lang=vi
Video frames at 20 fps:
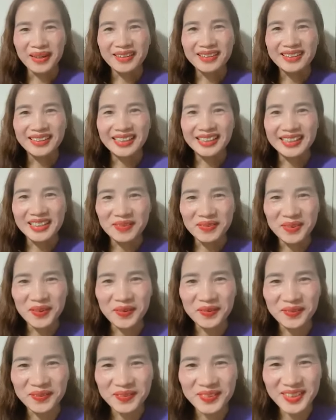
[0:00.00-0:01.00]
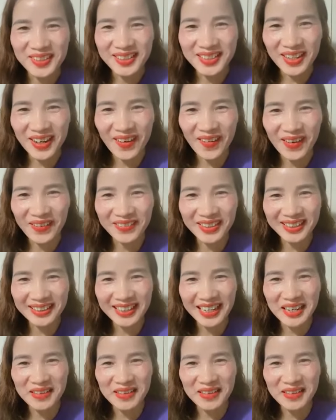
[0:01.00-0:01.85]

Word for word: Mọi người tiếp tục cho Hoàng Viết